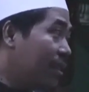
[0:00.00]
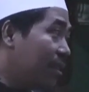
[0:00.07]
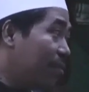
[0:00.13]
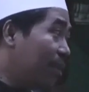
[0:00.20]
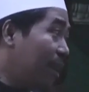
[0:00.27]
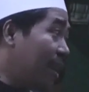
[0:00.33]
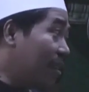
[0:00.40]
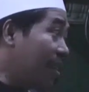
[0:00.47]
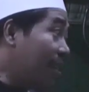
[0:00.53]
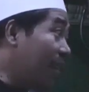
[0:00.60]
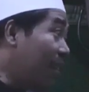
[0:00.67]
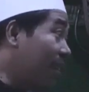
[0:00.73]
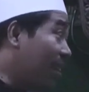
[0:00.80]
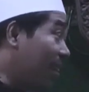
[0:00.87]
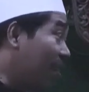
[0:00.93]

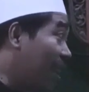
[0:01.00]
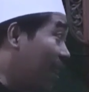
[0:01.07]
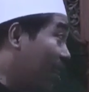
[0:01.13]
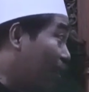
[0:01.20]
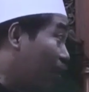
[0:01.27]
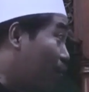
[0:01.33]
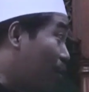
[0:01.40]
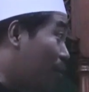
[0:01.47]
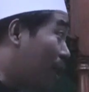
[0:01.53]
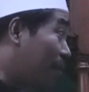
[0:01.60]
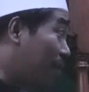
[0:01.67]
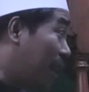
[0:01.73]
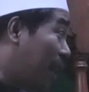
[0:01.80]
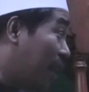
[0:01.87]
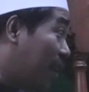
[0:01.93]
Biasanya yang dikerjain yang nomor
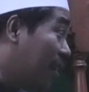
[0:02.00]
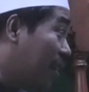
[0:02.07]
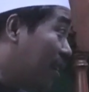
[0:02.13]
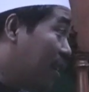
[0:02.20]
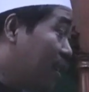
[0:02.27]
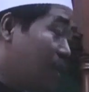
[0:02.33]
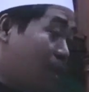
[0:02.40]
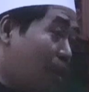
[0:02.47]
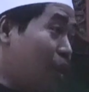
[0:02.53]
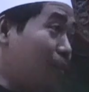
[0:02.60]
berapa? Oh